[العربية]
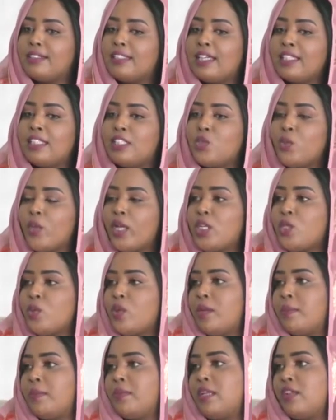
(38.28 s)
تاخدي شويه
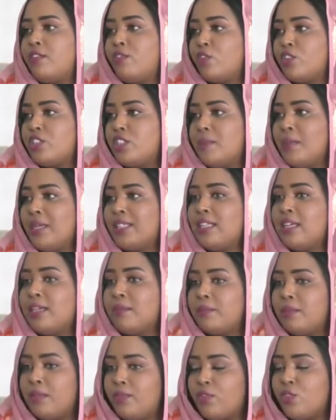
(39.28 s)
شويه من الفرشه ما
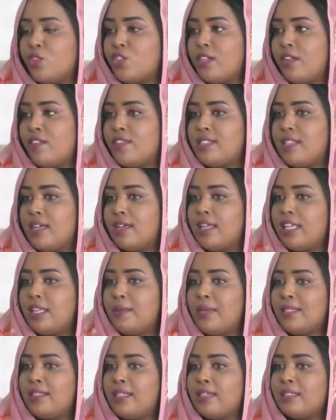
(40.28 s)
تاخ... بالفرشه نفسها
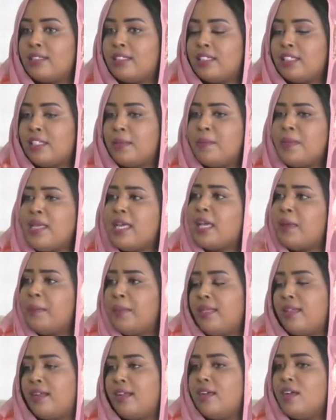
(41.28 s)
يعني ما تاخدي كميه
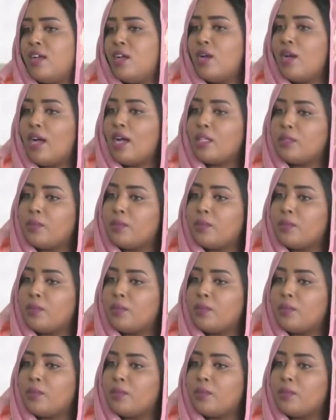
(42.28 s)
كبيره مم.